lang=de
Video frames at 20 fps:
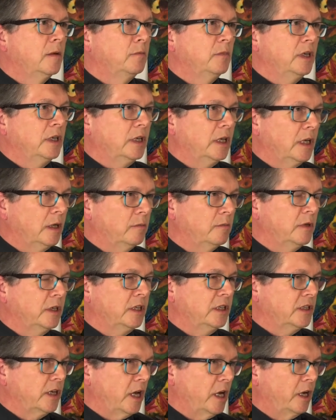mit dem
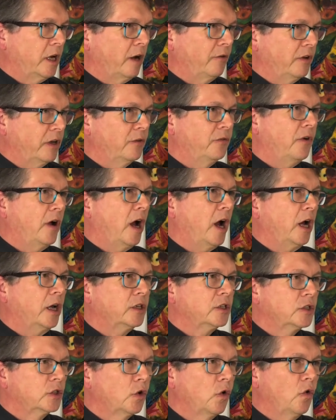dieser
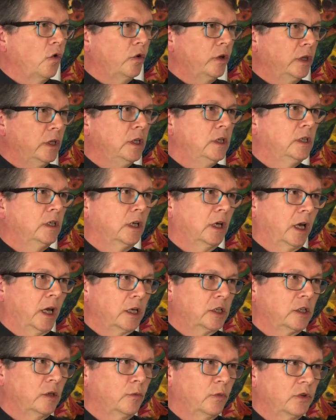Lkw-Fahrer so nicht
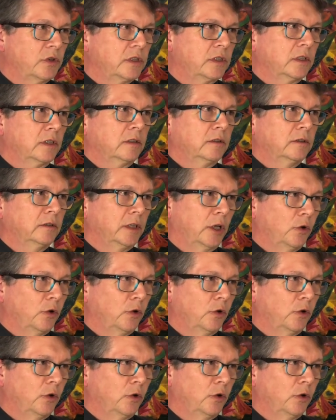rechnen musste.